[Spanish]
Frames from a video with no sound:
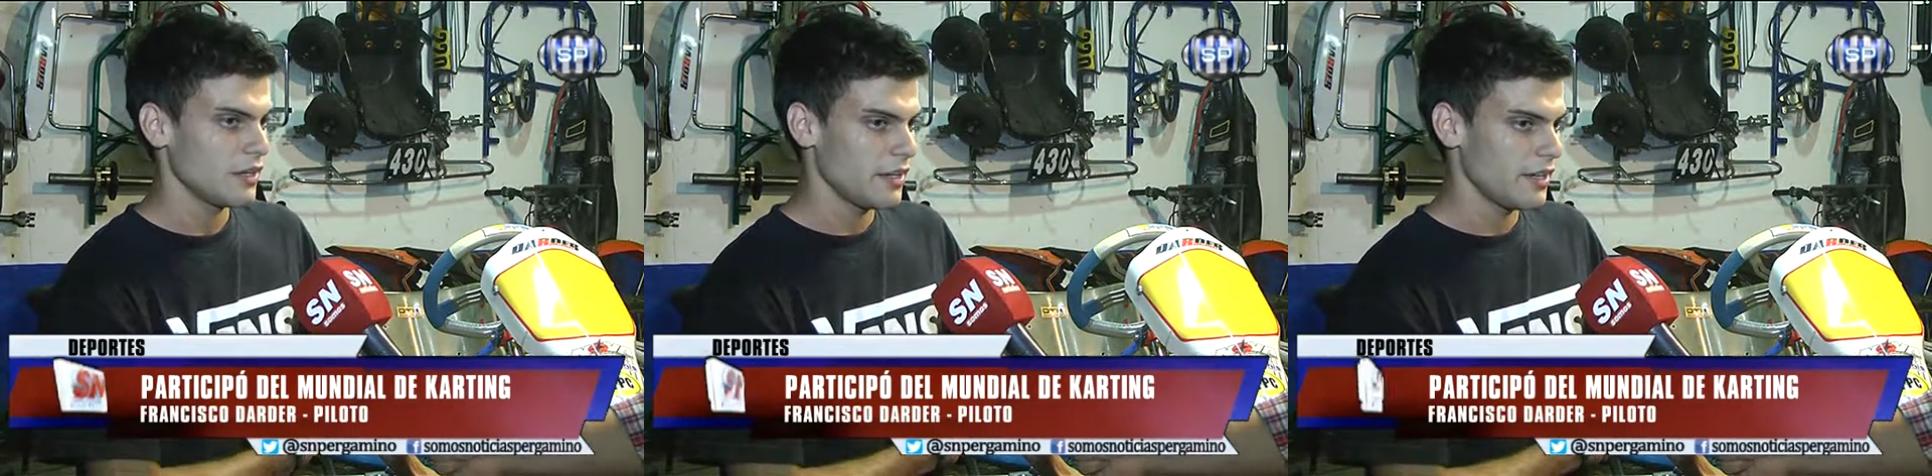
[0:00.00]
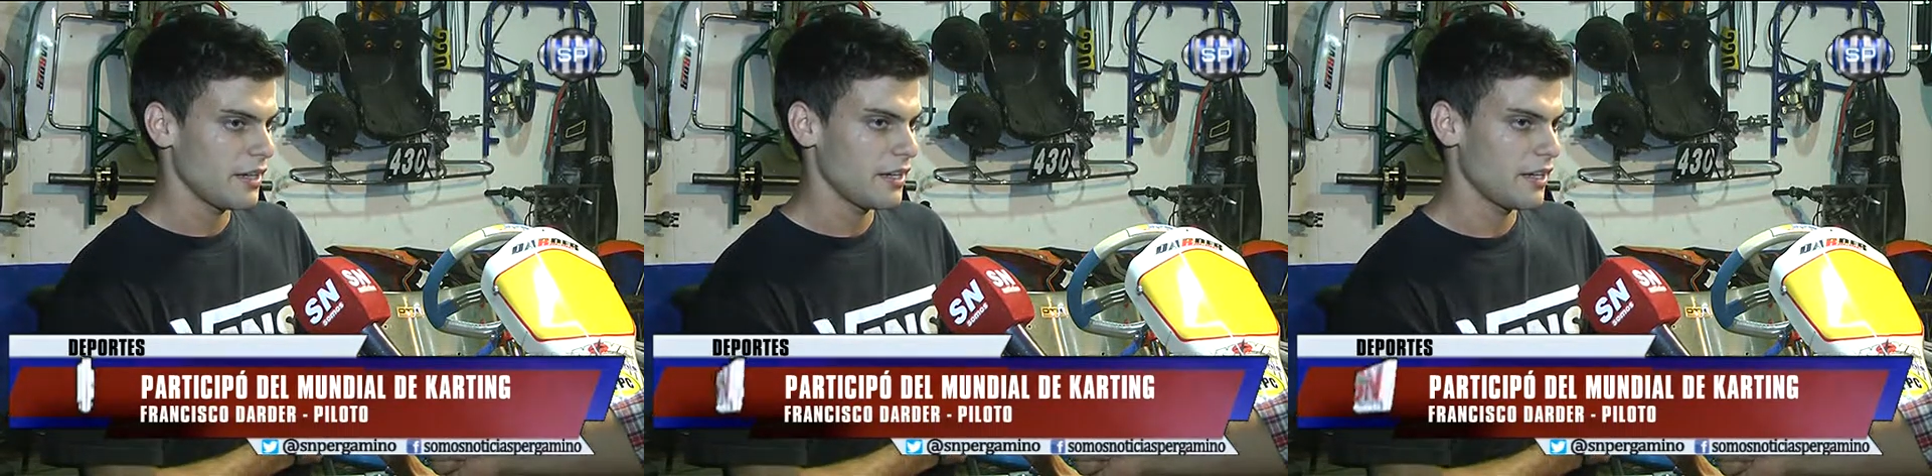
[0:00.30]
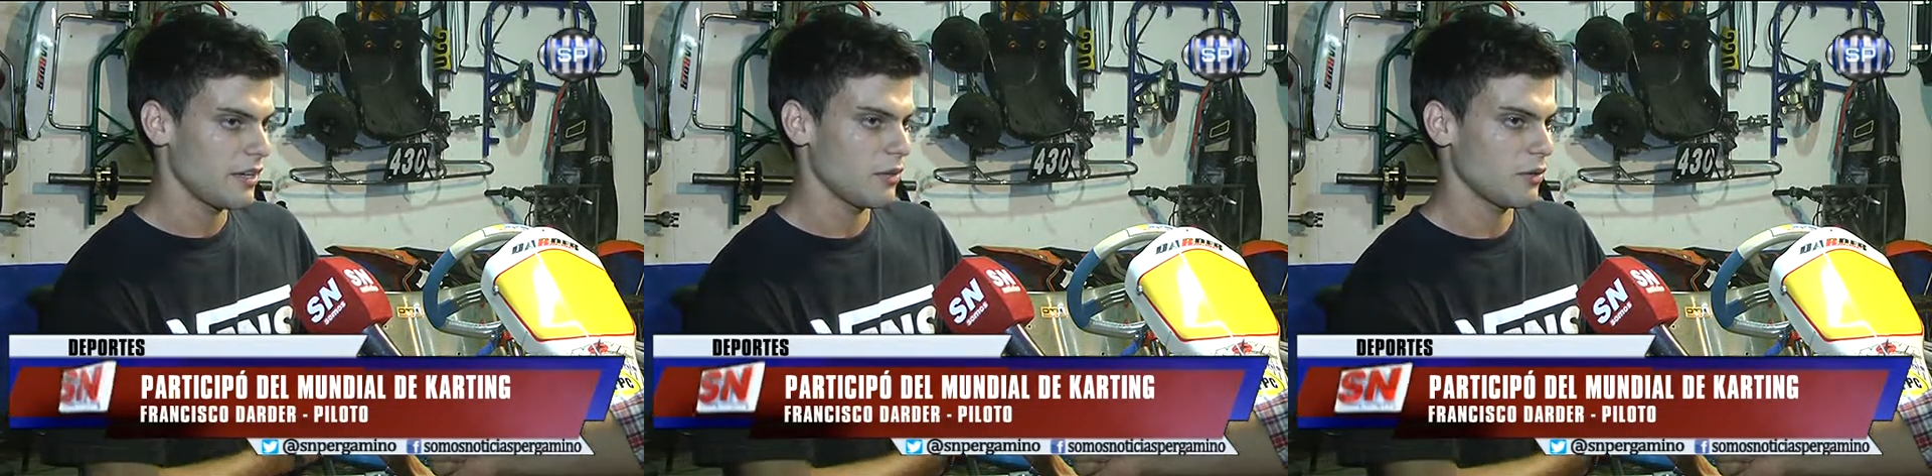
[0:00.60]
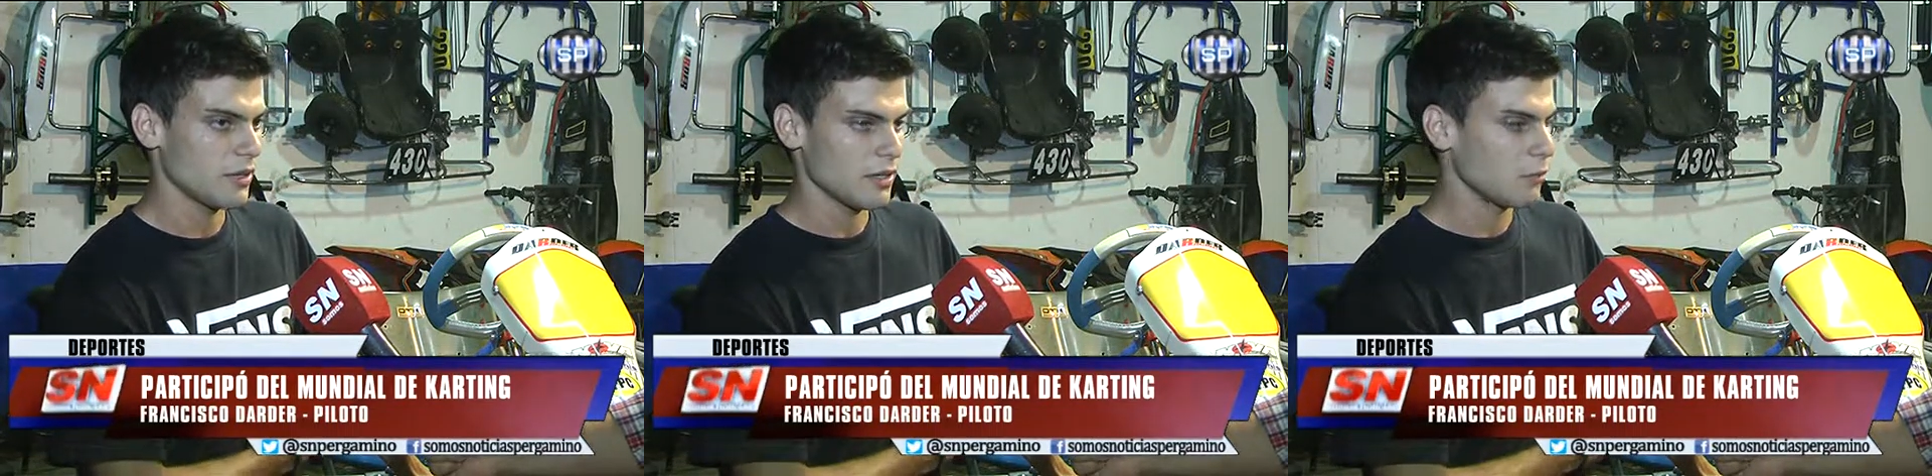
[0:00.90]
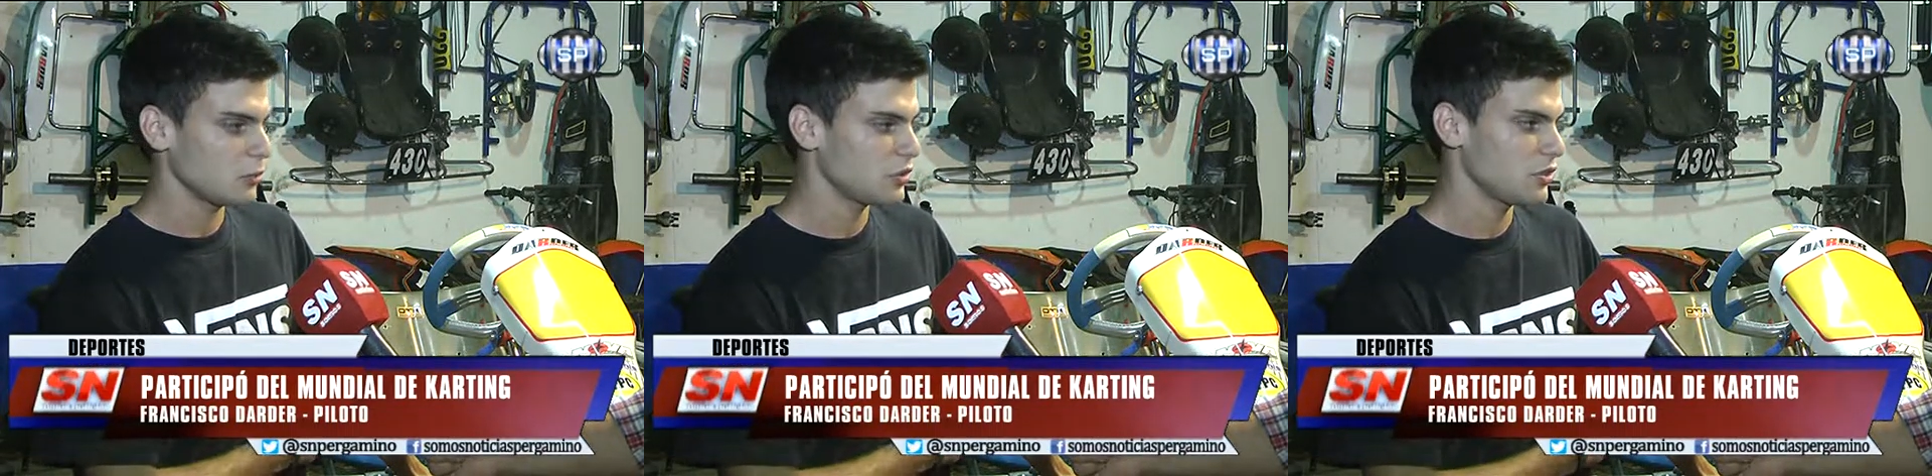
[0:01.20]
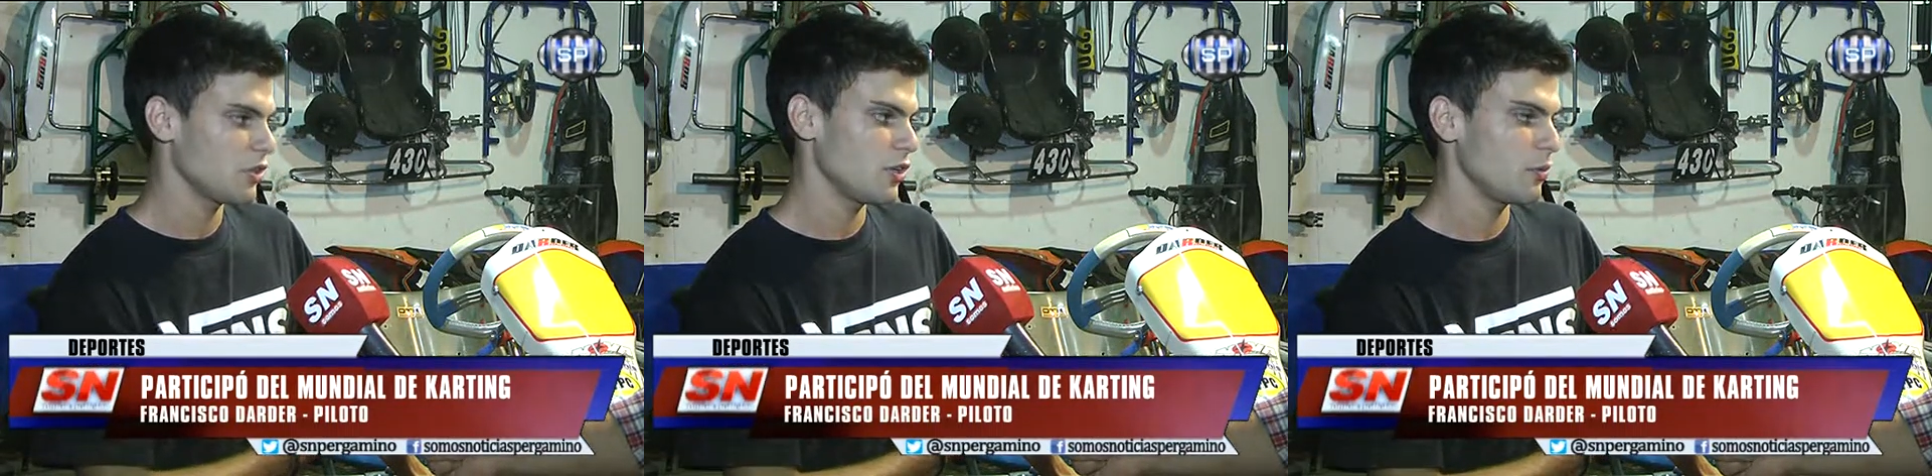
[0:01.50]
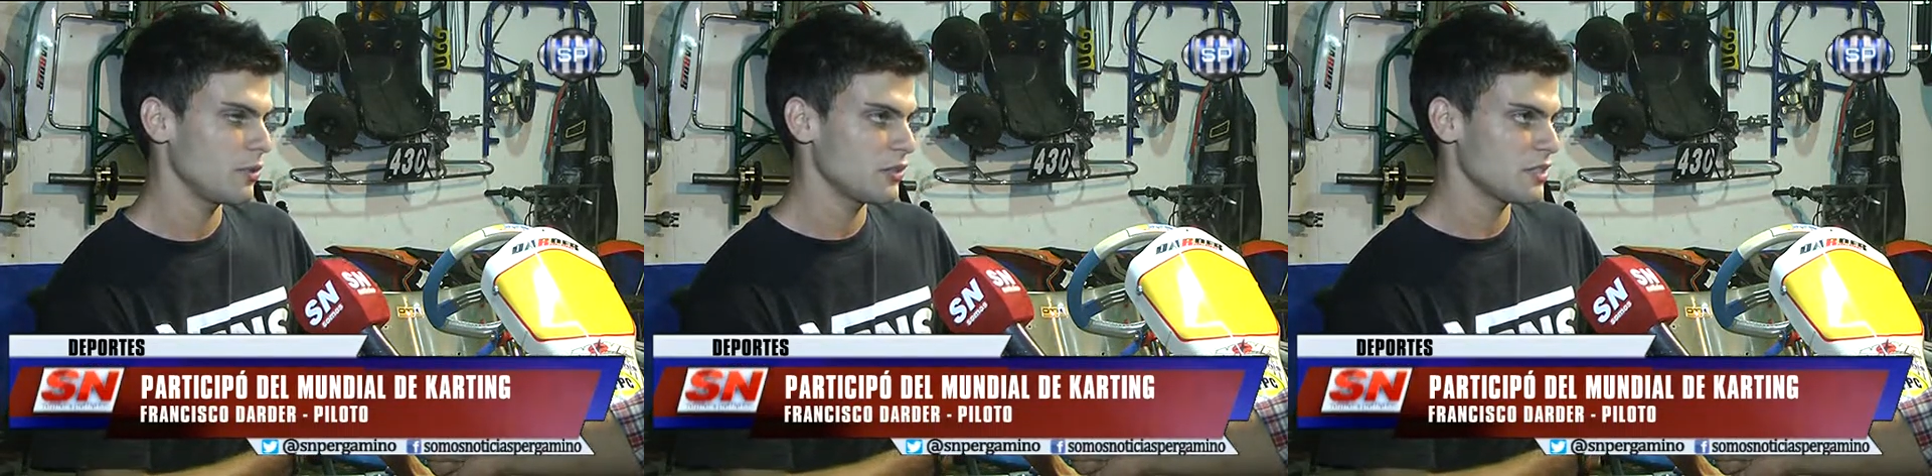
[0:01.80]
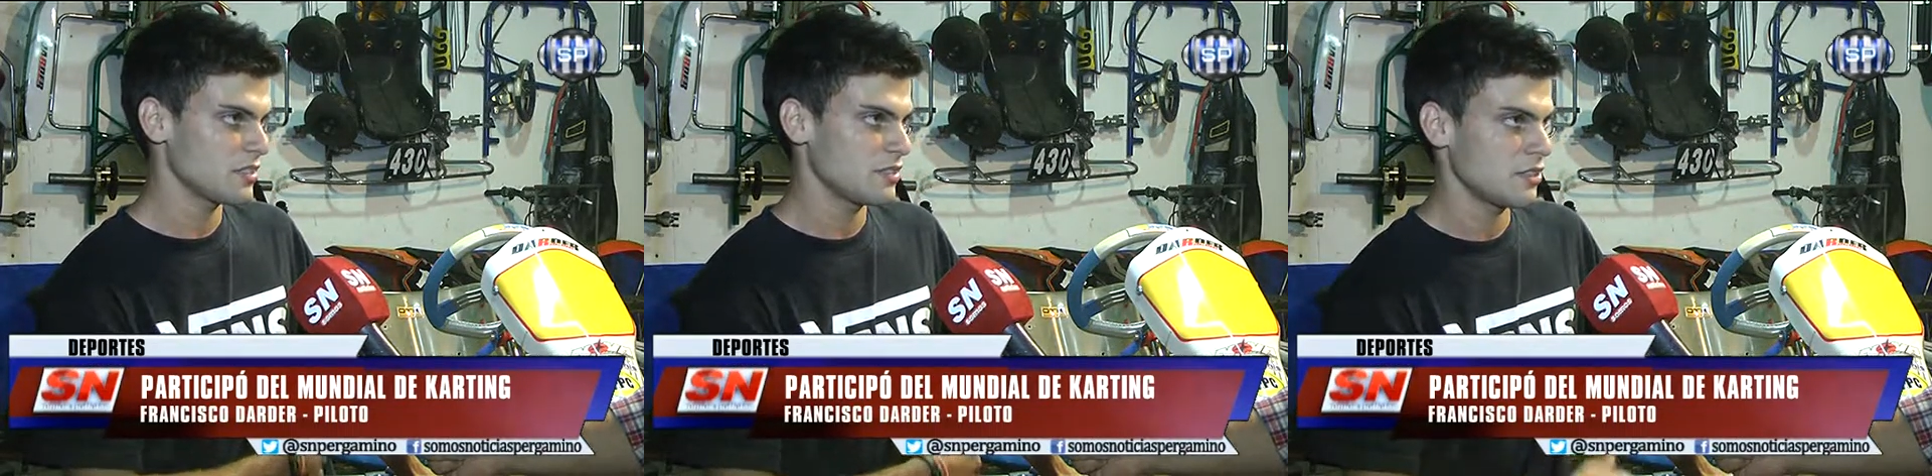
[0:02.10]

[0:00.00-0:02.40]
eh, motor 0 kilómetro y chasis